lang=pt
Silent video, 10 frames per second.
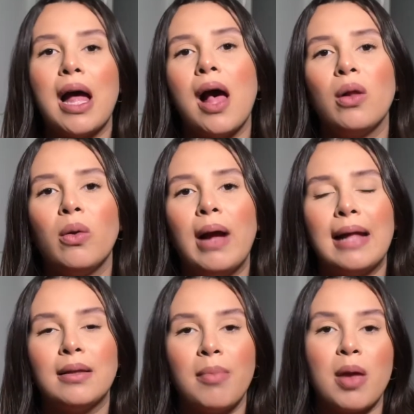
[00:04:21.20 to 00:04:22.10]
a
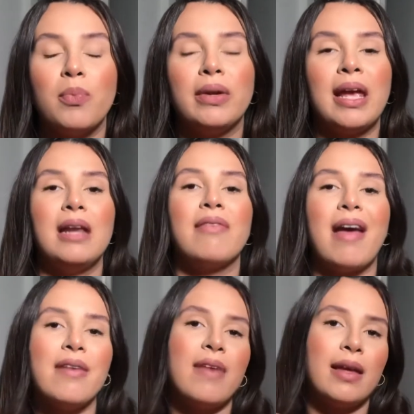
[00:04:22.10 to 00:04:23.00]
alongar também, porque ele
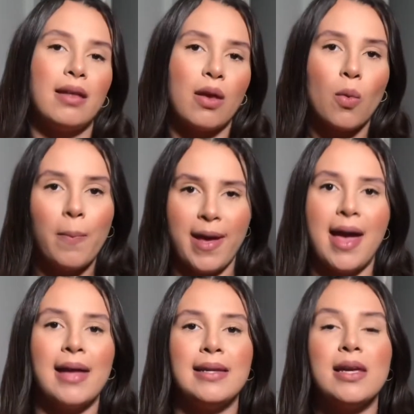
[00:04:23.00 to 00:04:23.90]
vai ver que tem o um pé
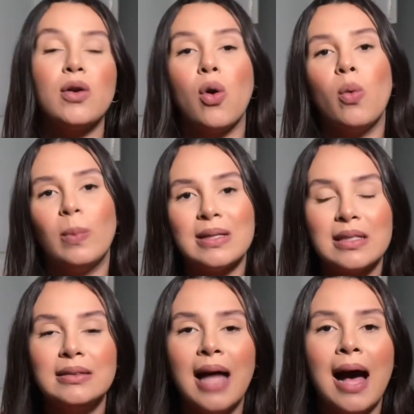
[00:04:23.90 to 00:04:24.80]
ali com uma
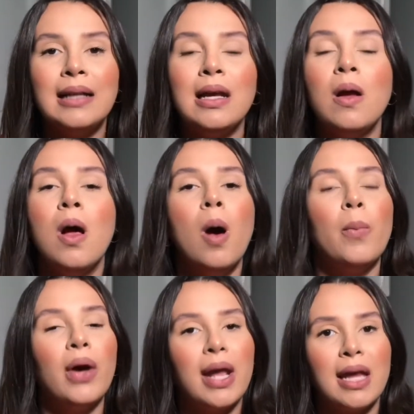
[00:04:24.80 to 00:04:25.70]
sandália,
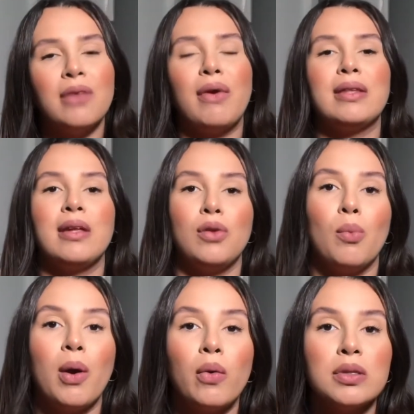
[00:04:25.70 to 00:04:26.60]
porém ele vai entender
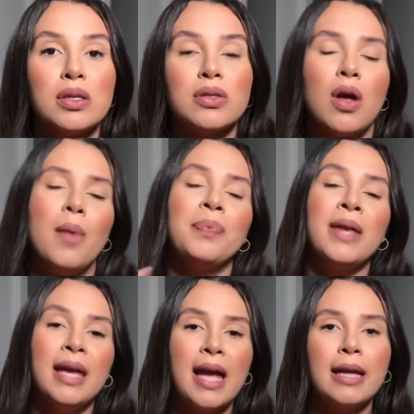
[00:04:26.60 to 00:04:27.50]
uma coisa só,
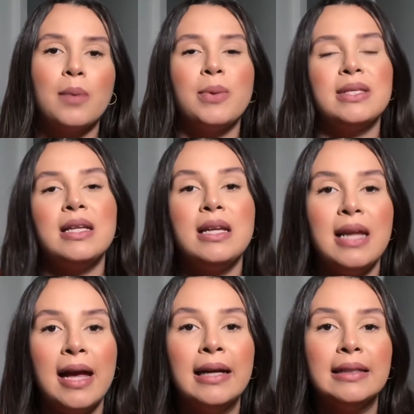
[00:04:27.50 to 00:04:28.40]
e aí depois ele
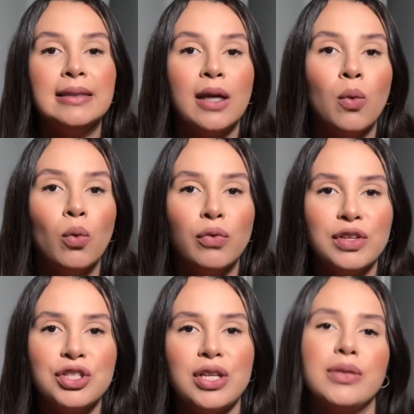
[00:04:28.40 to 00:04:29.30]
lê, então, o
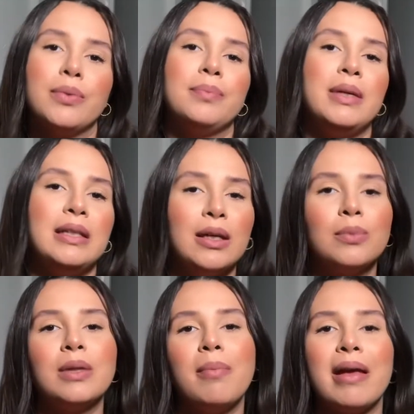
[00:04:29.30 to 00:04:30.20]
vestido. Então
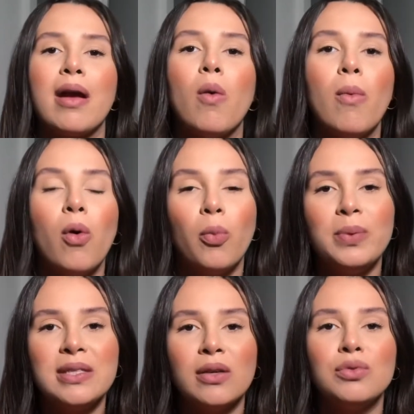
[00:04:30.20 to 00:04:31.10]
também é uma
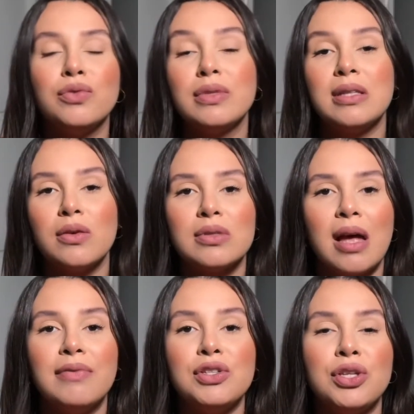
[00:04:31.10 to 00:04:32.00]
opção de você usar
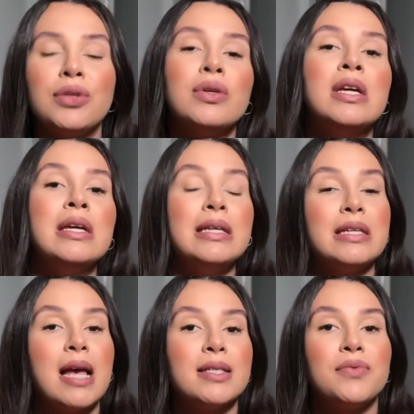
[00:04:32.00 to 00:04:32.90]
vestido,
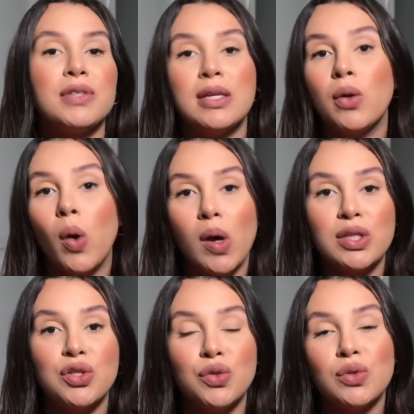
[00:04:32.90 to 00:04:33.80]
já se você não gosta
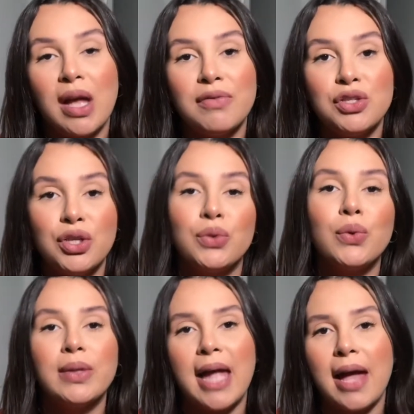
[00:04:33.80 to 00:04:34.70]
de usar
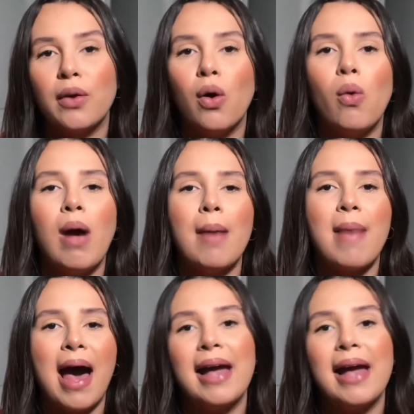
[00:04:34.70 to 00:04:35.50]
vestido, né, com a barra